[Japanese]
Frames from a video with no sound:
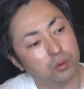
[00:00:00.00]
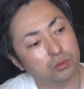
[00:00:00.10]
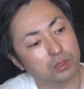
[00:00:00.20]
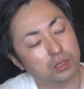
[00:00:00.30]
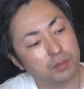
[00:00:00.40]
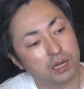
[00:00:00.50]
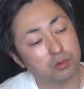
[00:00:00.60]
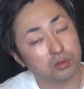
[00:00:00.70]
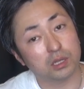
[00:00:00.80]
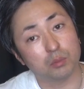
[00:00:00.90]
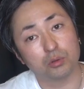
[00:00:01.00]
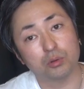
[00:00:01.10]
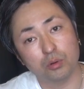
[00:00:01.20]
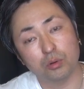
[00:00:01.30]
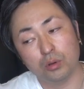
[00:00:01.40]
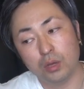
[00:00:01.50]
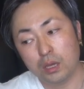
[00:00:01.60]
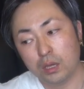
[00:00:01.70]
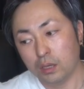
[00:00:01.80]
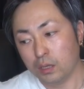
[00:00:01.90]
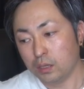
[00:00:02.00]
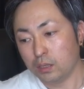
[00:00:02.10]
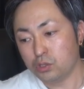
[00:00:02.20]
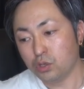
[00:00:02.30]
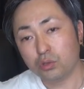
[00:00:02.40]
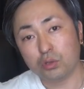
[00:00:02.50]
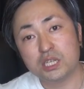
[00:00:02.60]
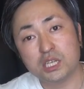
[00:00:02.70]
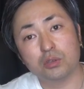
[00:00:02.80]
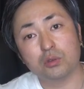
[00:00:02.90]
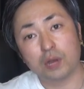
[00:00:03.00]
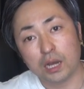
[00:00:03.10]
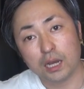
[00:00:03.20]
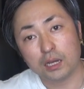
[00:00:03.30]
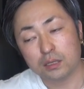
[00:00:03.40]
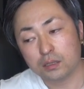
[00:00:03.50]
本当に生まれ持ったものをちょっといじるとか